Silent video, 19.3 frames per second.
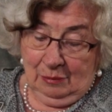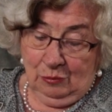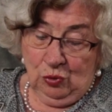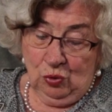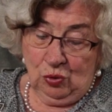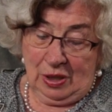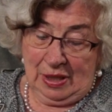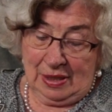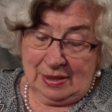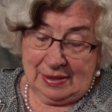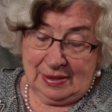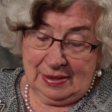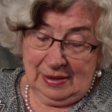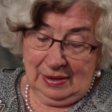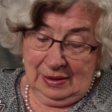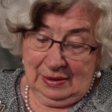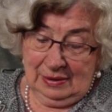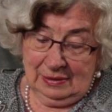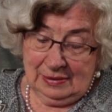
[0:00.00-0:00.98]
Lukas
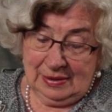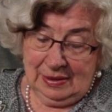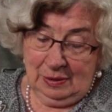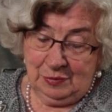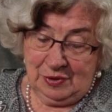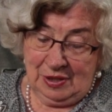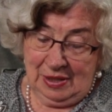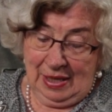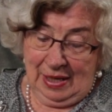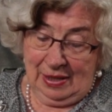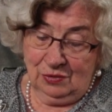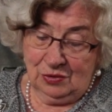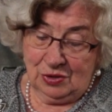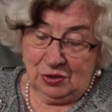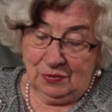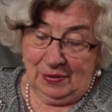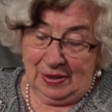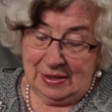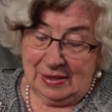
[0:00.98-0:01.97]
äh, 17,
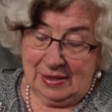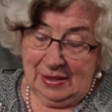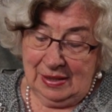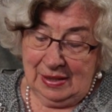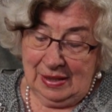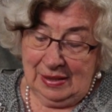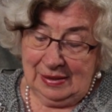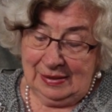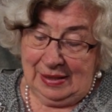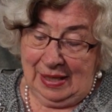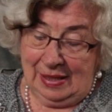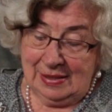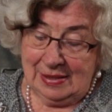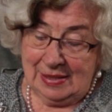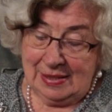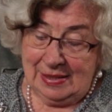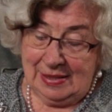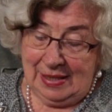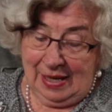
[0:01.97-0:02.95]
21.
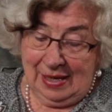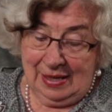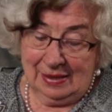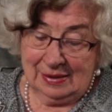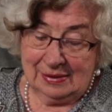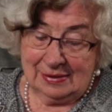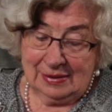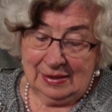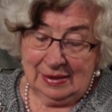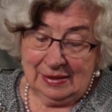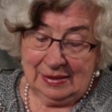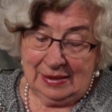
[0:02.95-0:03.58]
Denn sehet,